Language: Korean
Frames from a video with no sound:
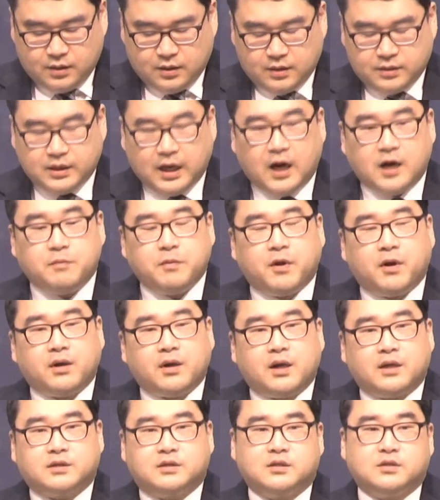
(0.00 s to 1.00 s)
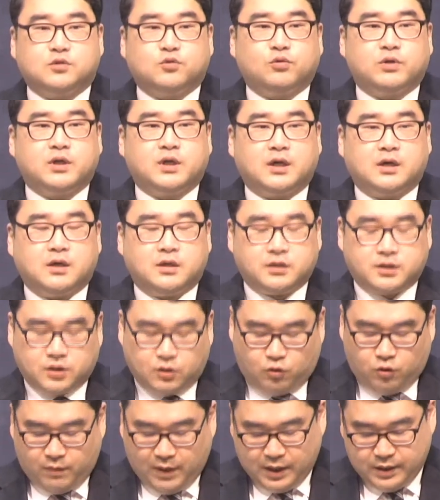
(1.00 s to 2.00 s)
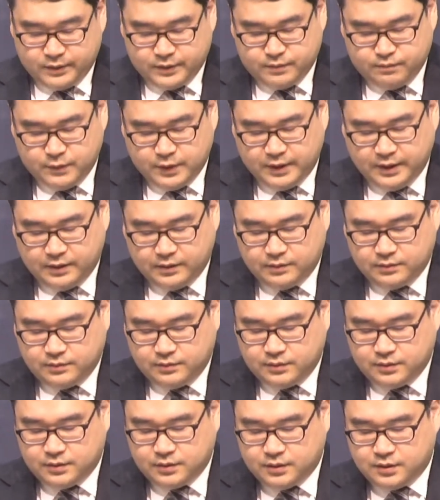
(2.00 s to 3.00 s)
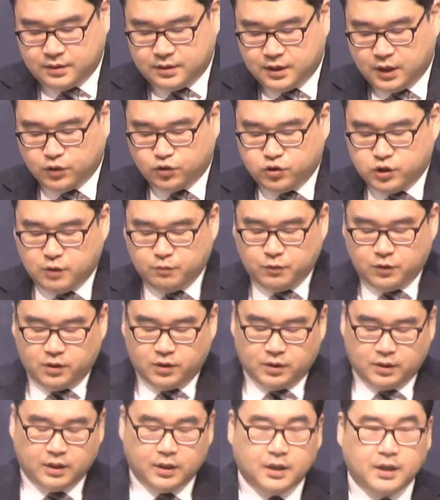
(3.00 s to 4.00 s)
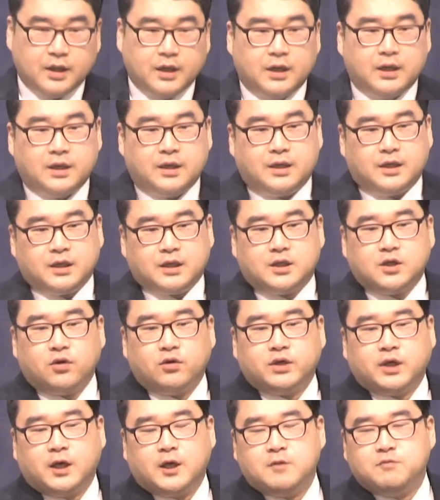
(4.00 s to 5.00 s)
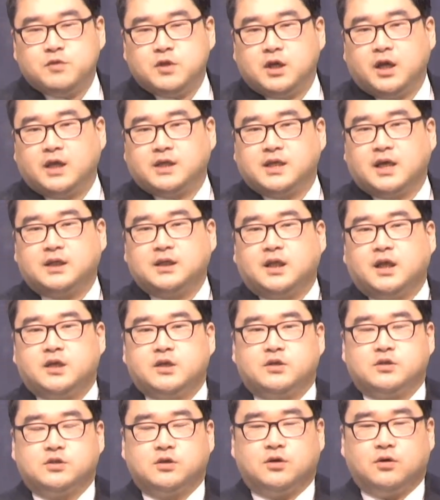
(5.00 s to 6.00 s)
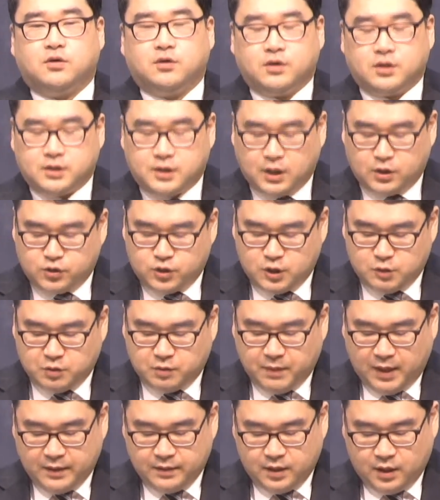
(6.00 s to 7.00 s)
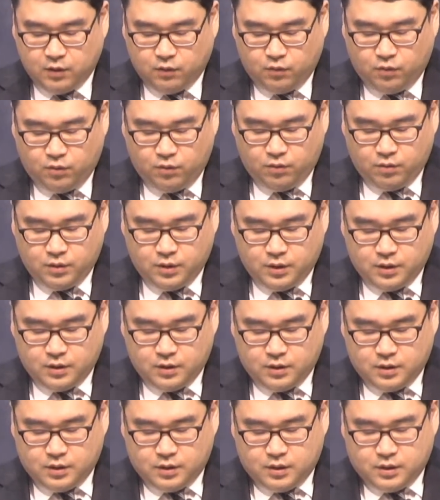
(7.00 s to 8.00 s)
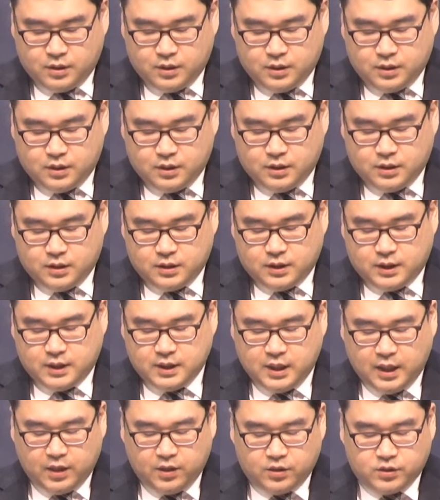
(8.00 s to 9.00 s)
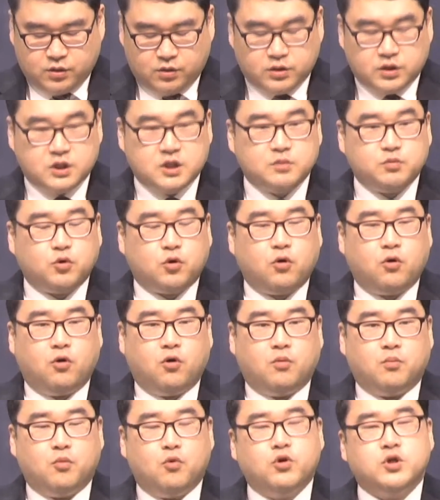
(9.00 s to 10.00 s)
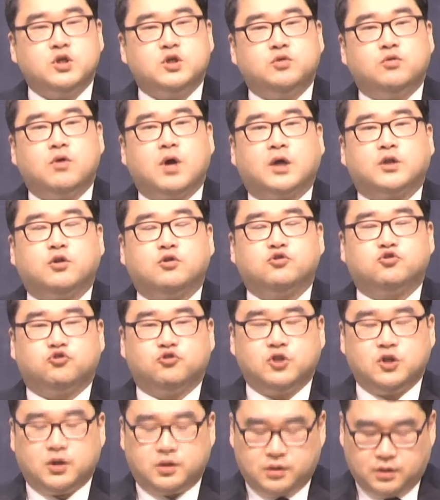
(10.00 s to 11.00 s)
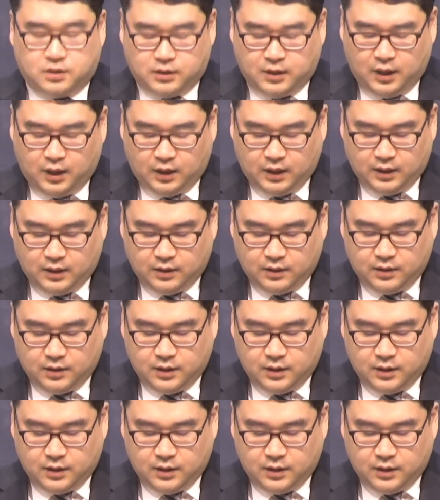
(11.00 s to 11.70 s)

날벼락 같은 소리를 듣고 말았습니다. 예수님을 그렇게 힘들게 찾아다녀서 예수님을 만나고 기다려서 집으로 모시고 가던 중이었는데